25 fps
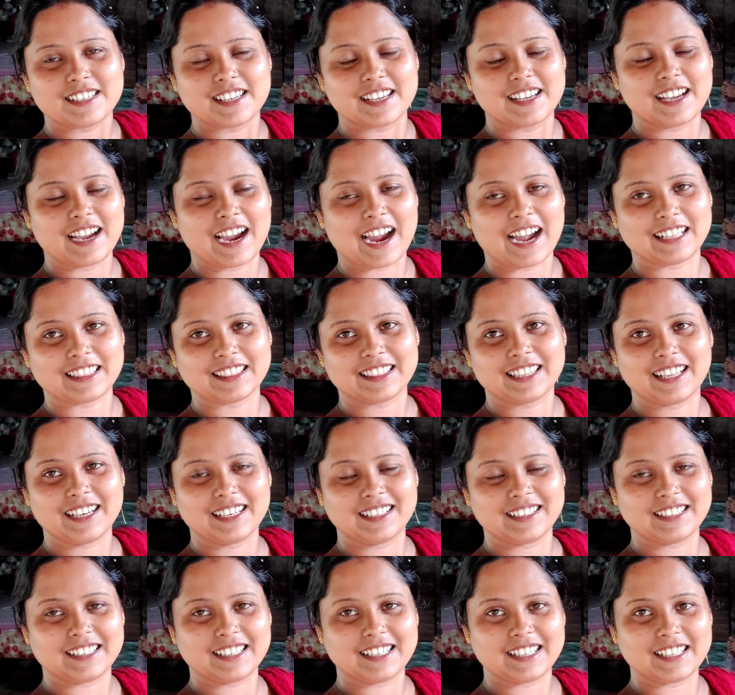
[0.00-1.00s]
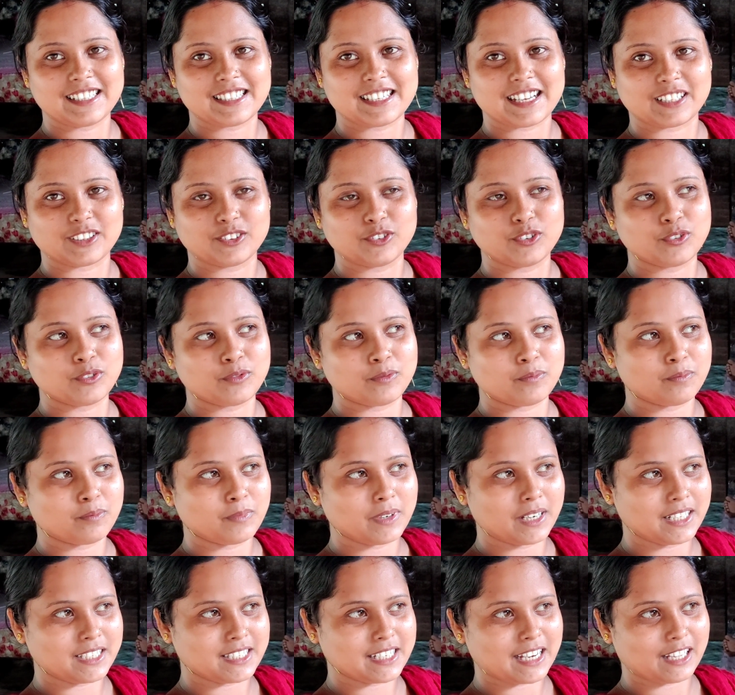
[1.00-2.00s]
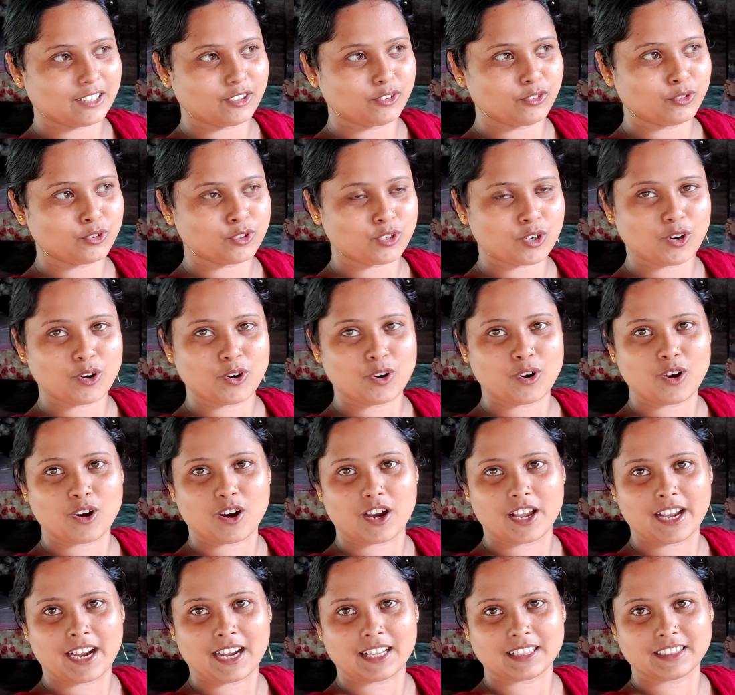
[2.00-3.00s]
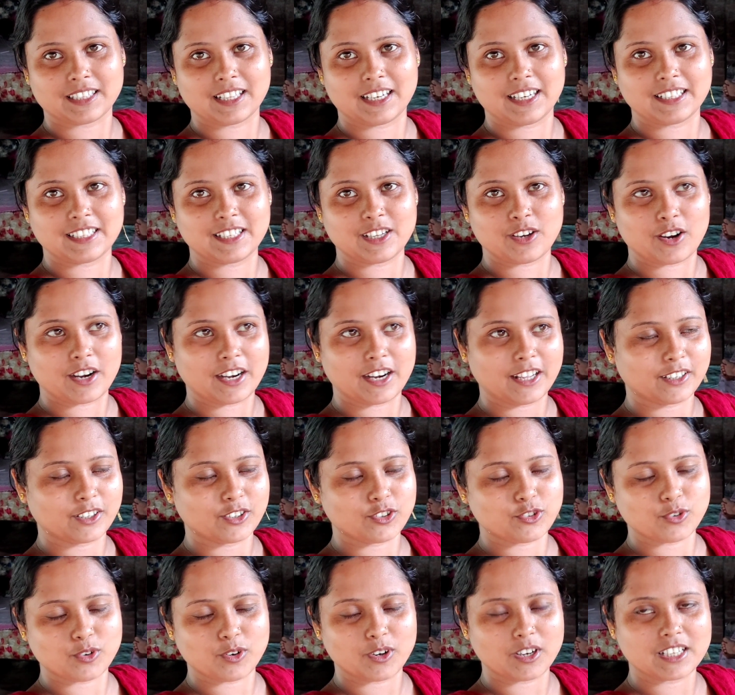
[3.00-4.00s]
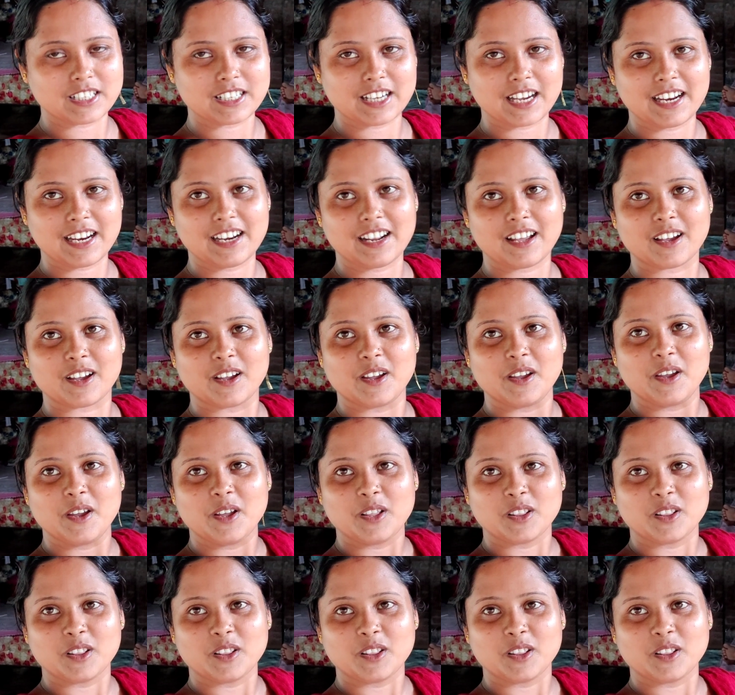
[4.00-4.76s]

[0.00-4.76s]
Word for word: সে হাততালি দিয়ে জাদুর মানে জাদু যখন হয় হাততালি দিয়ে অনেক কিছু হয়ে যায় না